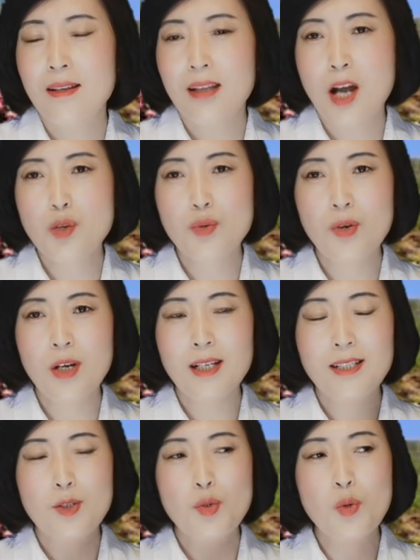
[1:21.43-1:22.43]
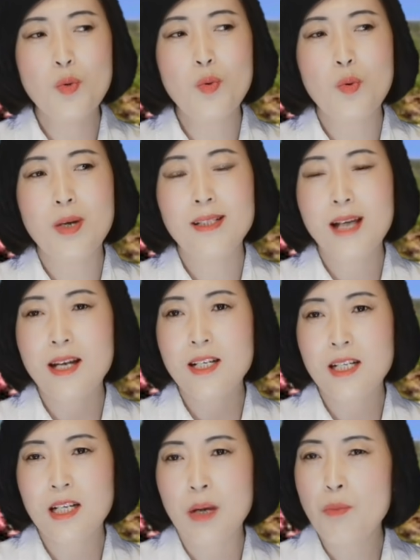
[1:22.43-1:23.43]
他说：“中国在
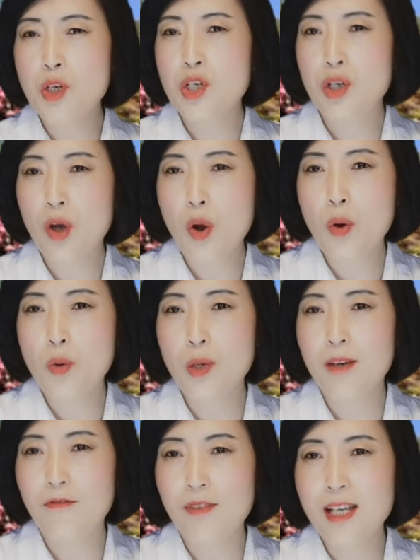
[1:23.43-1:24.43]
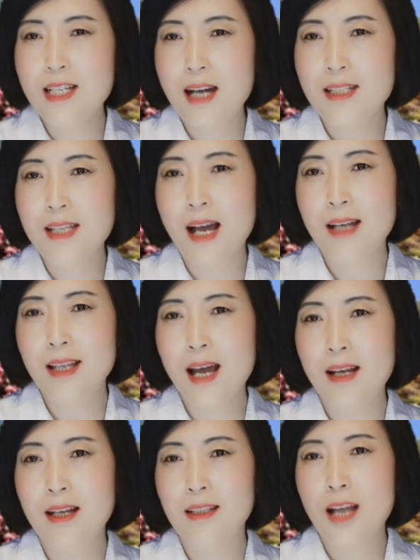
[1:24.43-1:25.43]
什么时候会非常强大
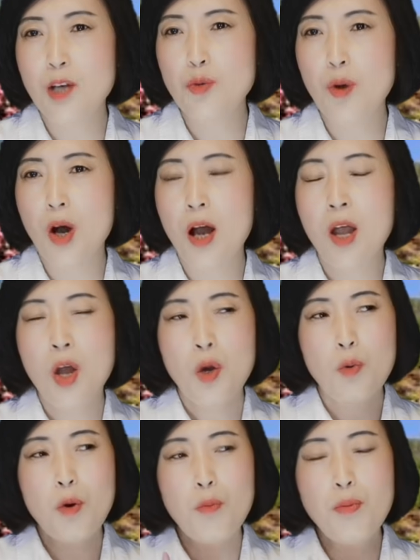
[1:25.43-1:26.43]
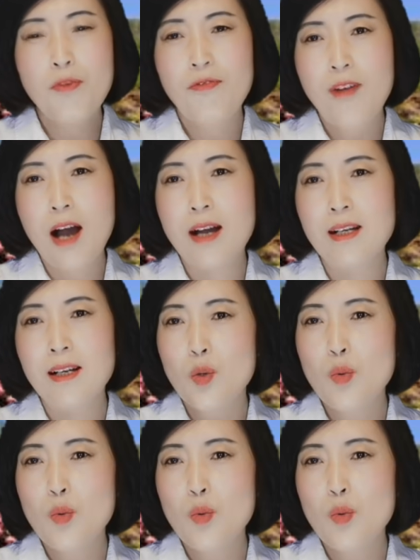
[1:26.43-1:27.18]
呢？”他说：“我不妨